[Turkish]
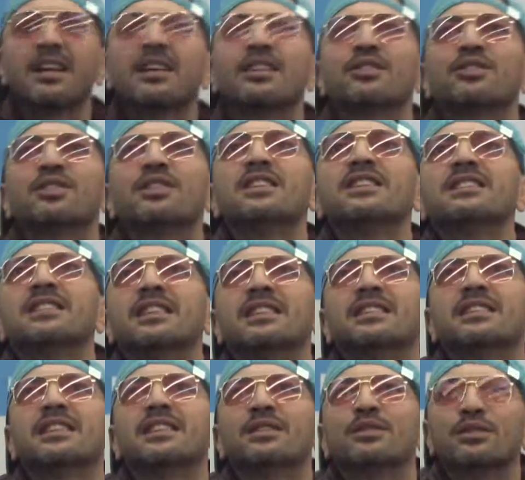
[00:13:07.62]
Şöyle
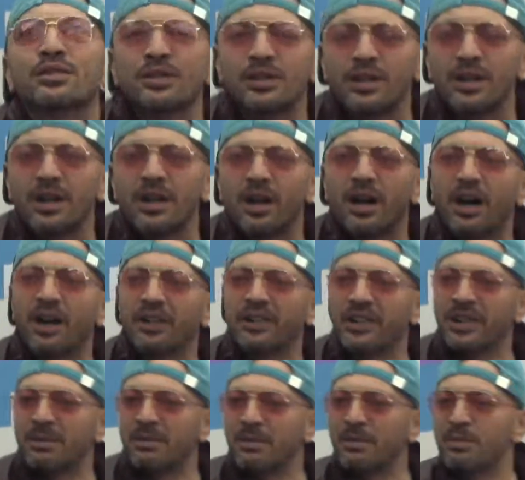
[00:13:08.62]
izlerdik televizyonu.
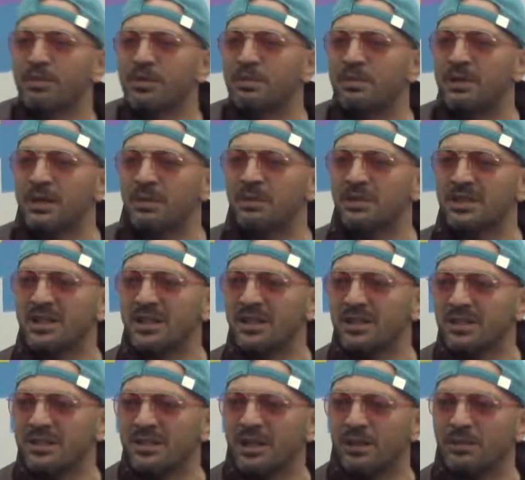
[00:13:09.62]
Anne baba bizi belimizden
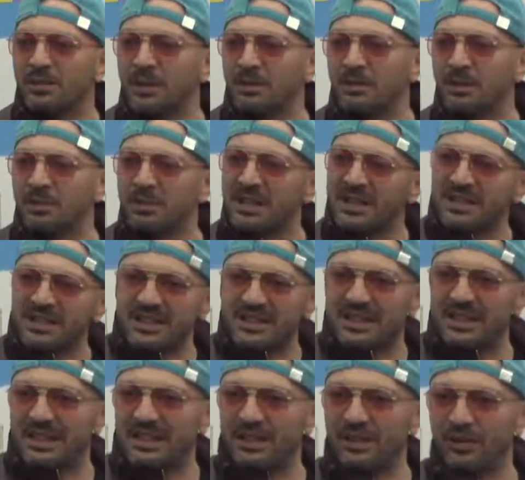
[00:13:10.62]
alırdı ablamla biraz da
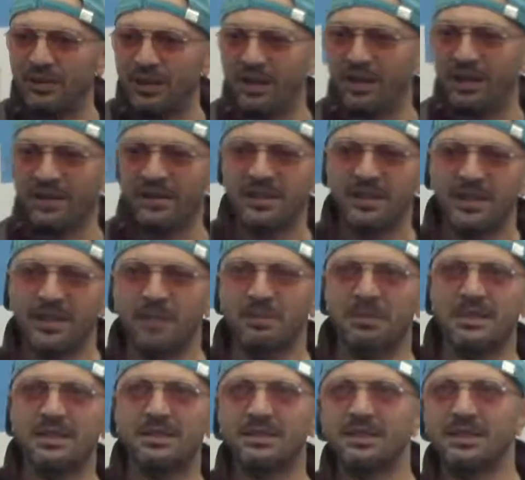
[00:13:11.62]
geriye koyardı.
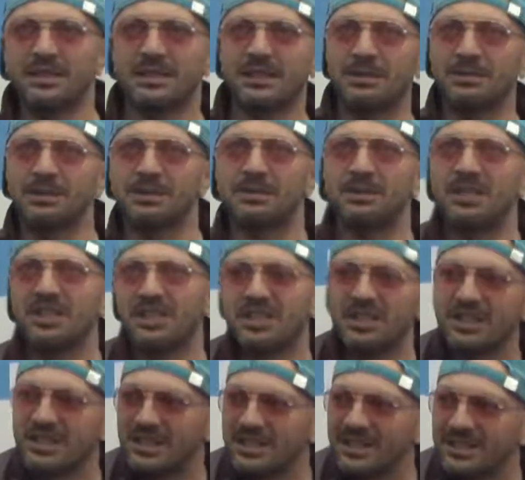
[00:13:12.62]
Biz sizinle Aynen. kıçım kıçım
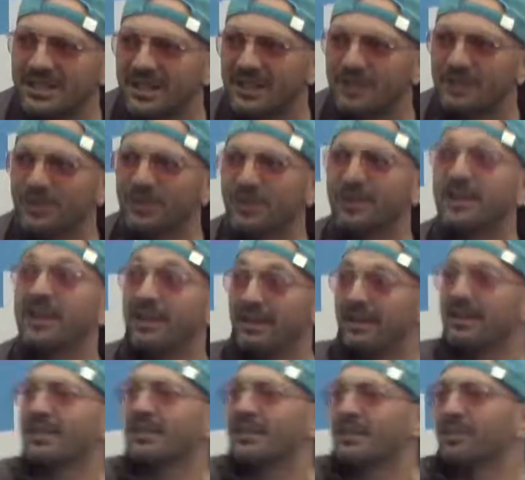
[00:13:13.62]
yanaşırdık yine Televizyon televizyona. yaklaşma
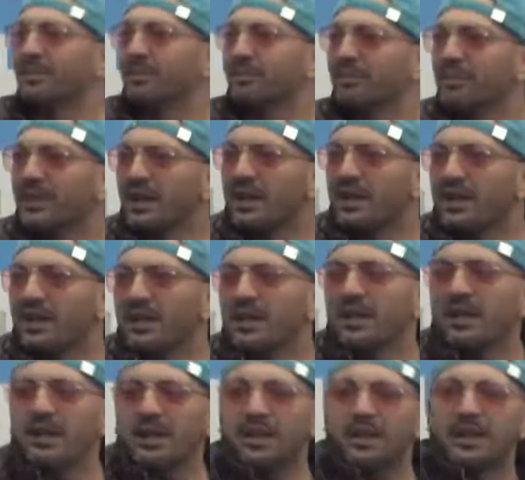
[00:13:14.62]
Evet. muhabbeti sürekli değil
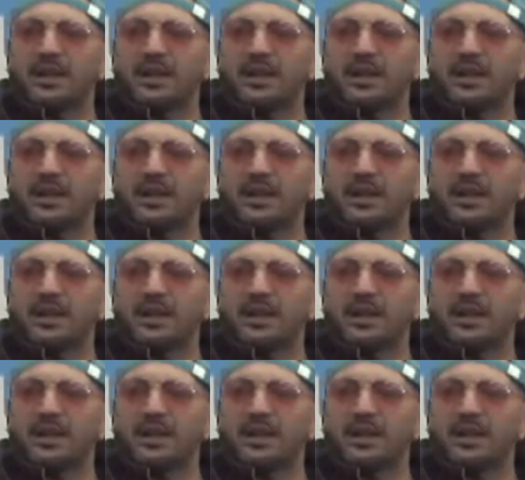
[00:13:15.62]
mi? Yani